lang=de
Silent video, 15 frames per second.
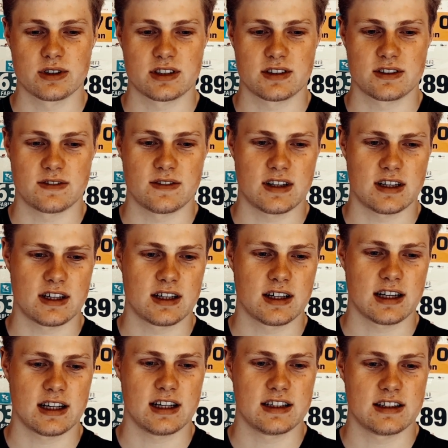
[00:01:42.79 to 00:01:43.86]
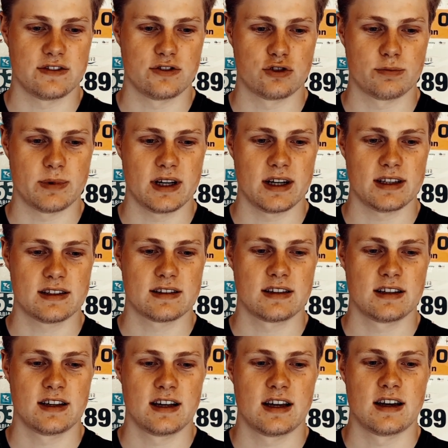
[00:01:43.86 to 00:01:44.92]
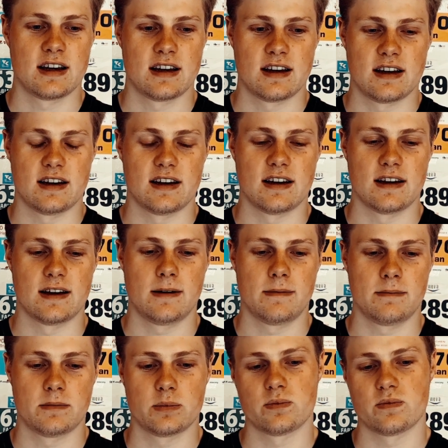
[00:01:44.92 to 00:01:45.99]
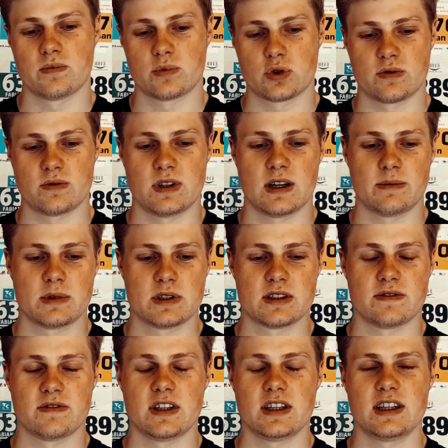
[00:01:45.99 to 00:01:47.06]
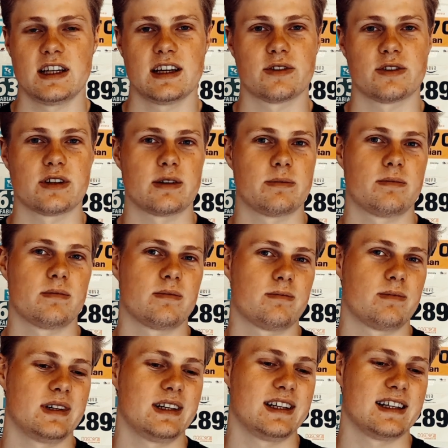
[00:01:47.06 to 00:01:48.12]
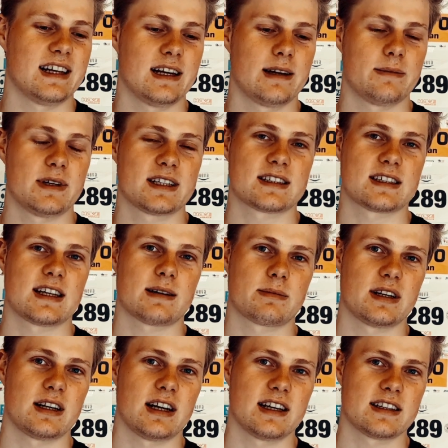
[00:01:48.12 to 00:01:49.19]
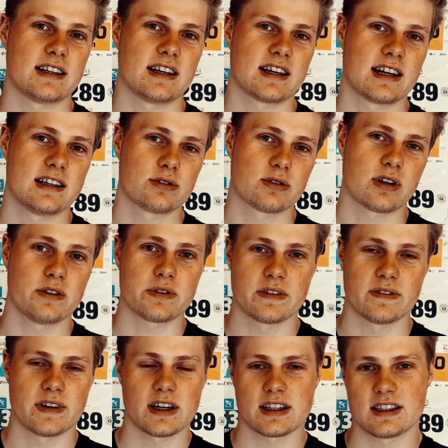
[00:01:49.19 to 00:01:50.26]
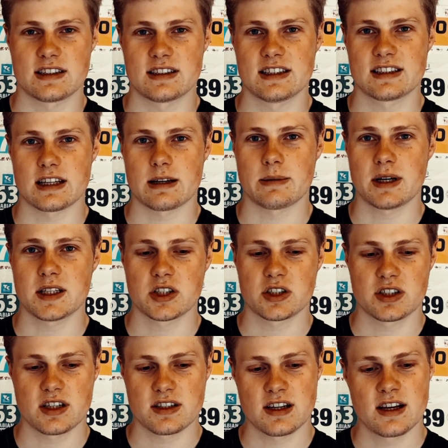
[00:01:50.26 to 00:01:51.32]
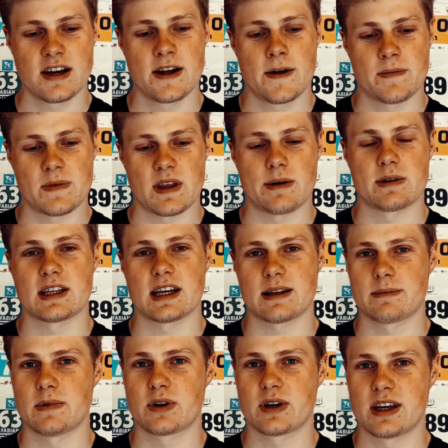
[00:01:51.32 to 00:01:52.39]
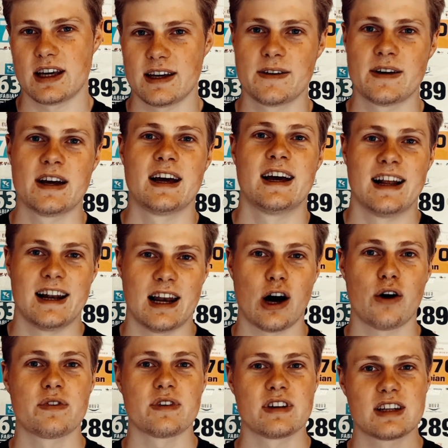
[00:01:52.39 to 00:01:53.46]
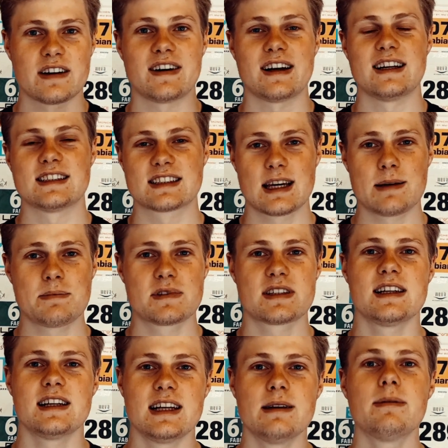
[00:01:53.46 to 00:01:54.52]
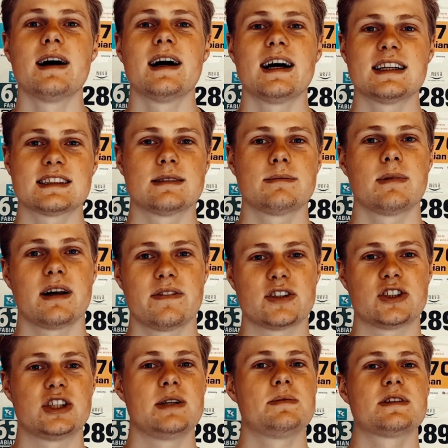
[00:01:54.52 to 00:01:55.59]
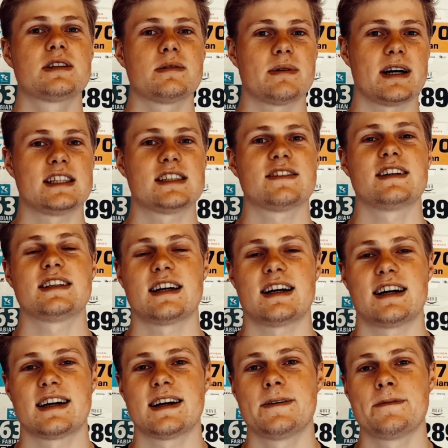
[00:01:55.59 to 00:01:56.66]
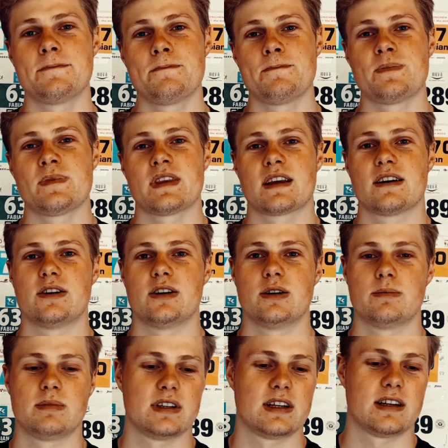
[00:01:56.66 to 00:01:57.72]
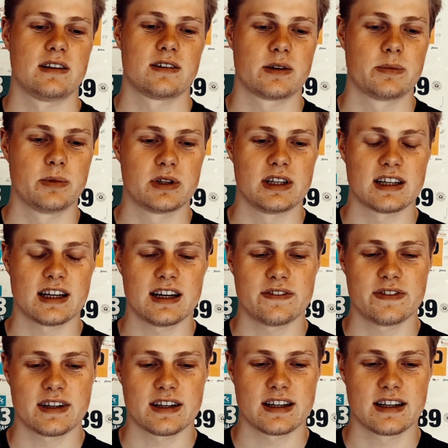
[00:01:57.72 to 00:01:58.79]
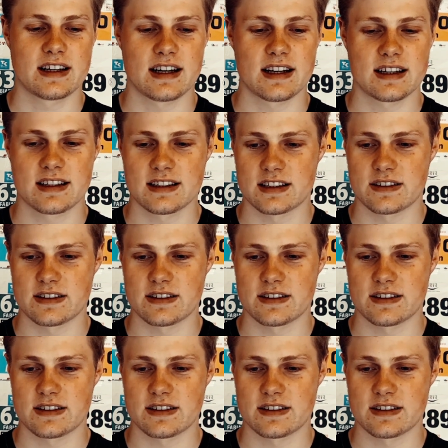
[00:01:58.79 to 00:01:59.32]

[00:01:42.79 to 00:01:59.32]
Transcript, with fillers: Es war relativ spät, ähm, schon wieder ein bisschen windig und dann bin ich leider am nächsten Tag mit einer leichten Erkältung aufgewacht. Jetzt nichts Dramatisches, aber ich dachte mir, okay, Laufintervalle skippst du lieber erst einmal, verschiebst du um ein, zwei Tage und bin dann gemütlich Radfahren gegangen.